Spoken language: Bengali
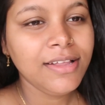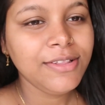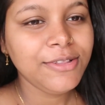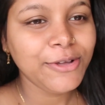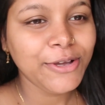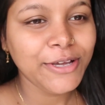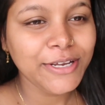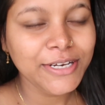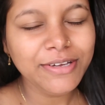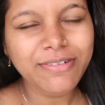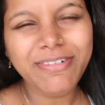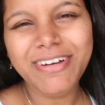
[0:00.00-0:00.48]
তো
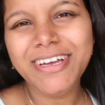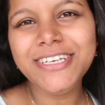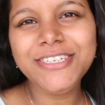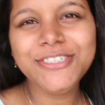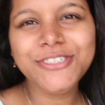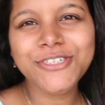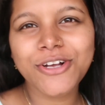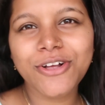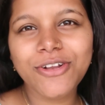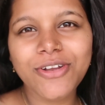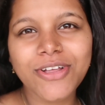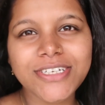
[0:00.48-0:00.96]
এনিওয়েজ
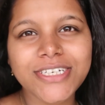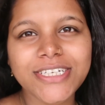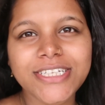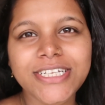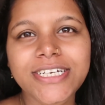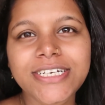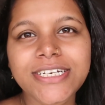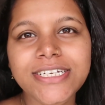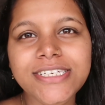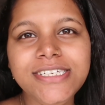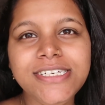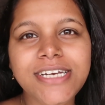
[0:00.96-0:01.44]
চলো আজকে
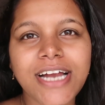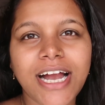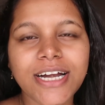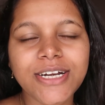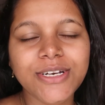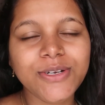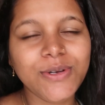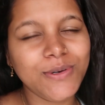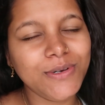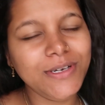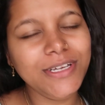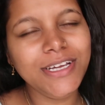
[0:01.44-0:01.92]
দিনটা
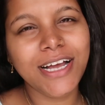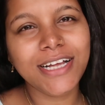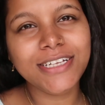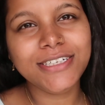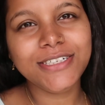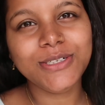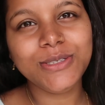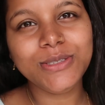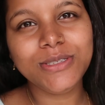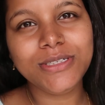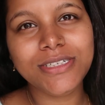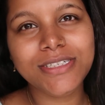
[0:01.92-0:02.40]
স্টার্ট করি
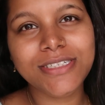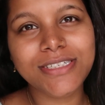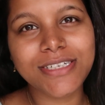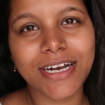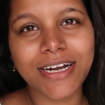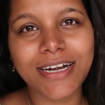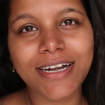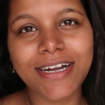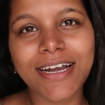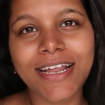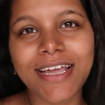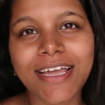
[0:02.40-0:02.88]
আজকে হচ্ছে
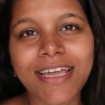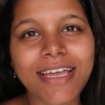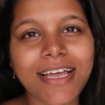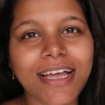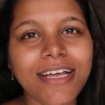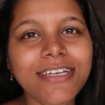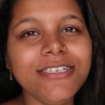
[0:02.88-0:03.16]
সানডে